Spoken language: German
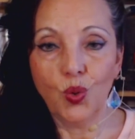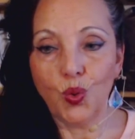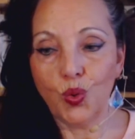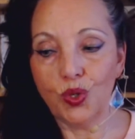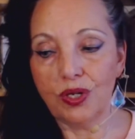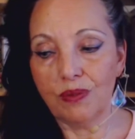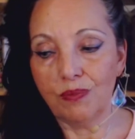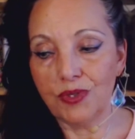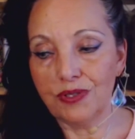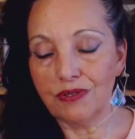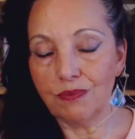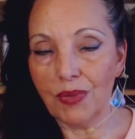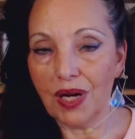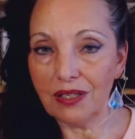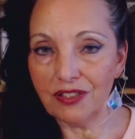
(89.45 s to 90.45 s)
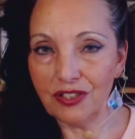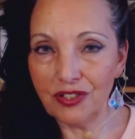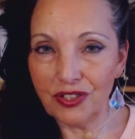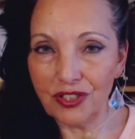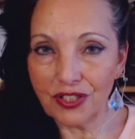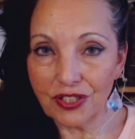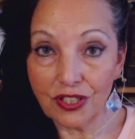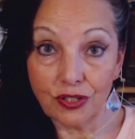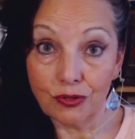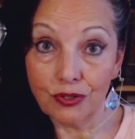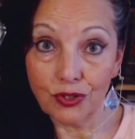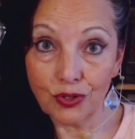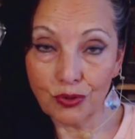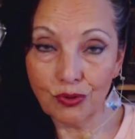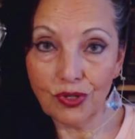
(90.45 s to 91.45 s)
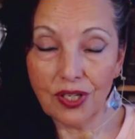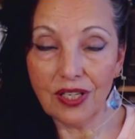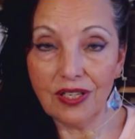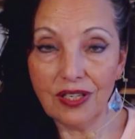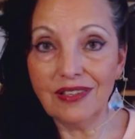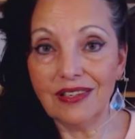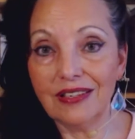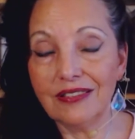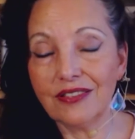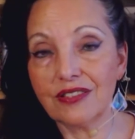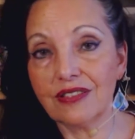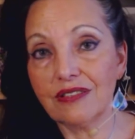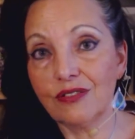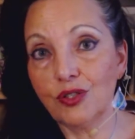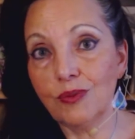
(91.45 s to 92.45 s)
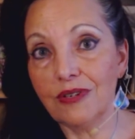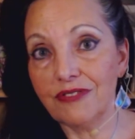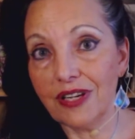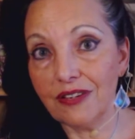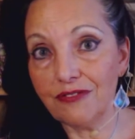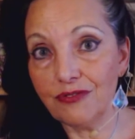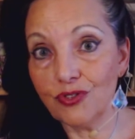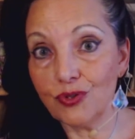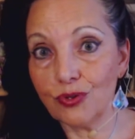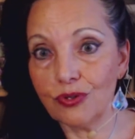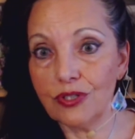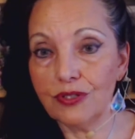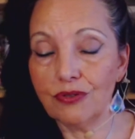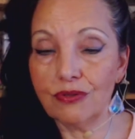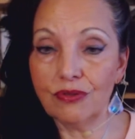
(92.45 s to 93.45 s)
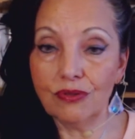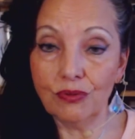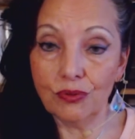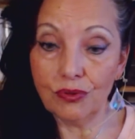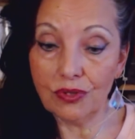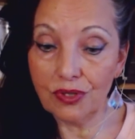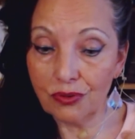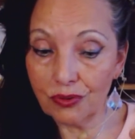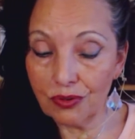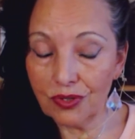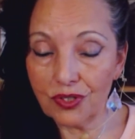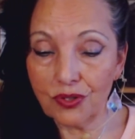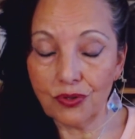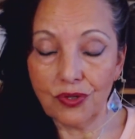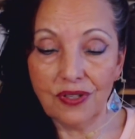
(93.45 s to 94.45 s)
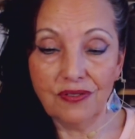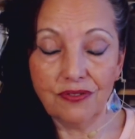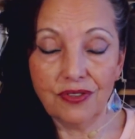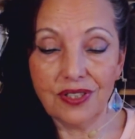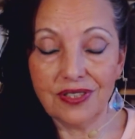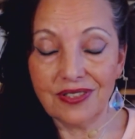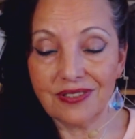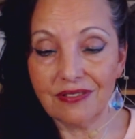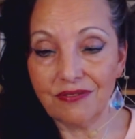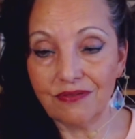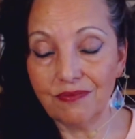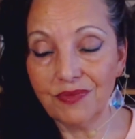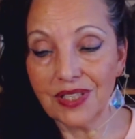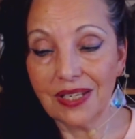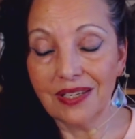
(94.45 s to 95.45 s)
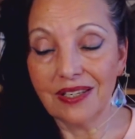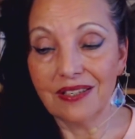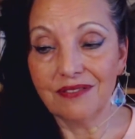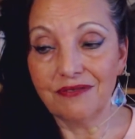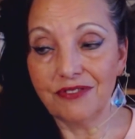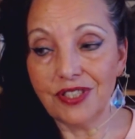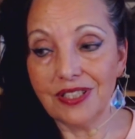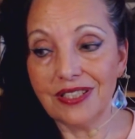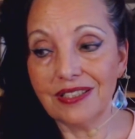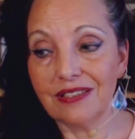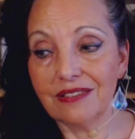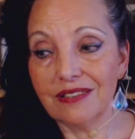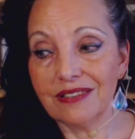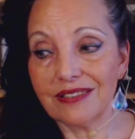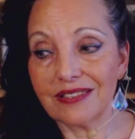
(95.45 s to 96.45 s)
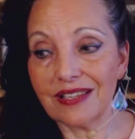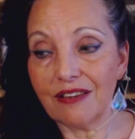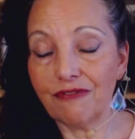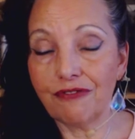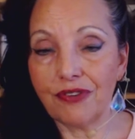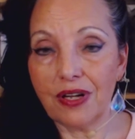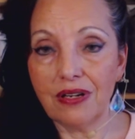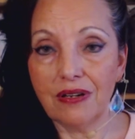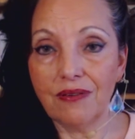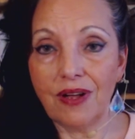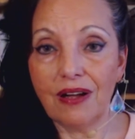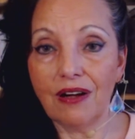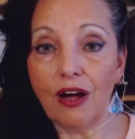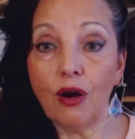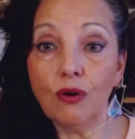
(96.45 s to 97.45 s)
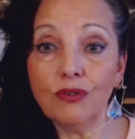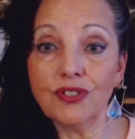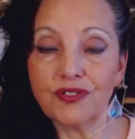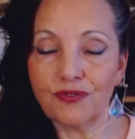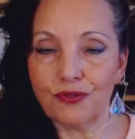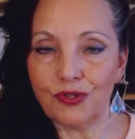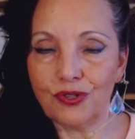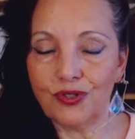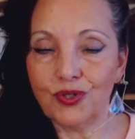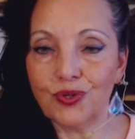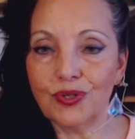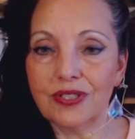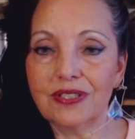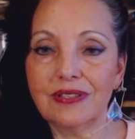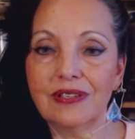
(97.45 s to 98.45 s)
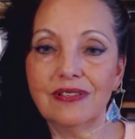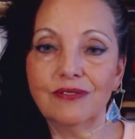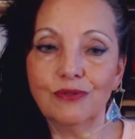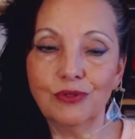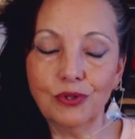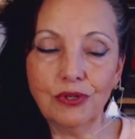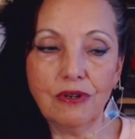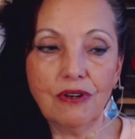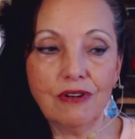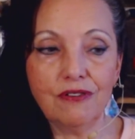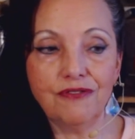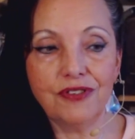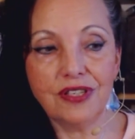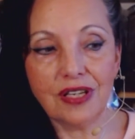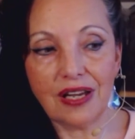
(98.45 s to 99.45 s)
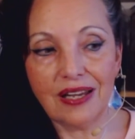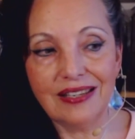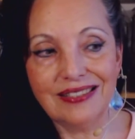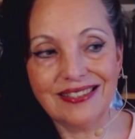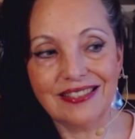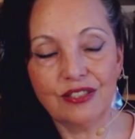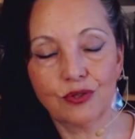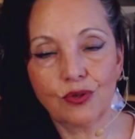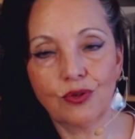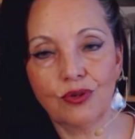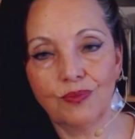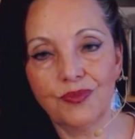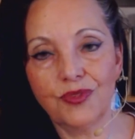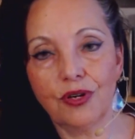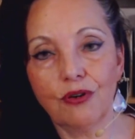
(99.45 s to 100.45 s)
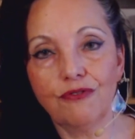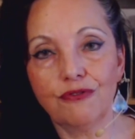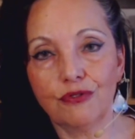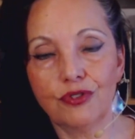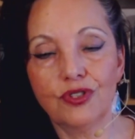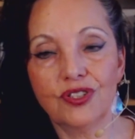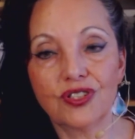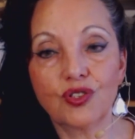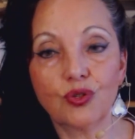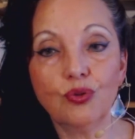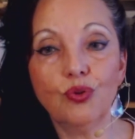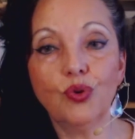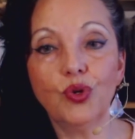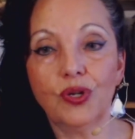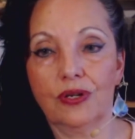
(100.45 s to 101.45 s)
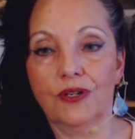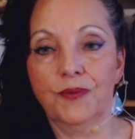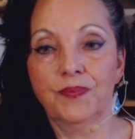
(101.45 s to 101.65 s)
oder mit Machtinstitutionen jetzt äh, überwerfen sollte oder dort irgendwas äh, Wichtiges äh, herausfordern sollte. Rückläufig heißt, es kommt auf uns zurück